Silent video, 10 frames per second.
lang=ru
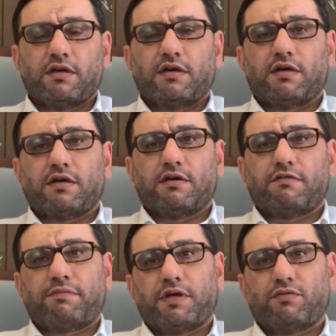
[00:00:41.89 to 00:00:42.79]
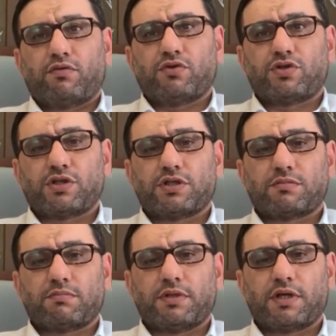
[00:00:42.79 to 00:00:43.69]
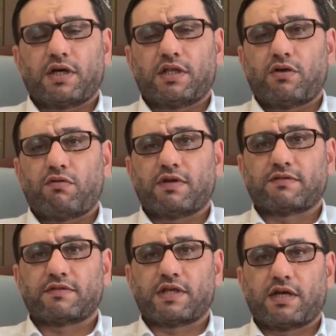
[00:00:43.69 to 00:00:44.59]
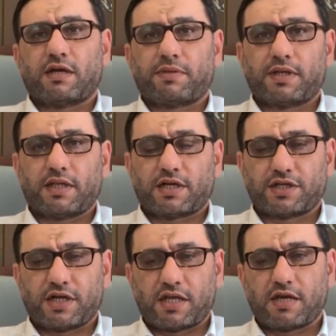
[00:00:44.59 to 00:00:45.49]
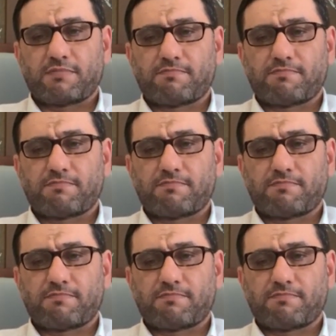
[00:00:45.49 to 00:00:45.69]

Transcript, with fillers: Э, в первую очередь благодарю вас за приглашение.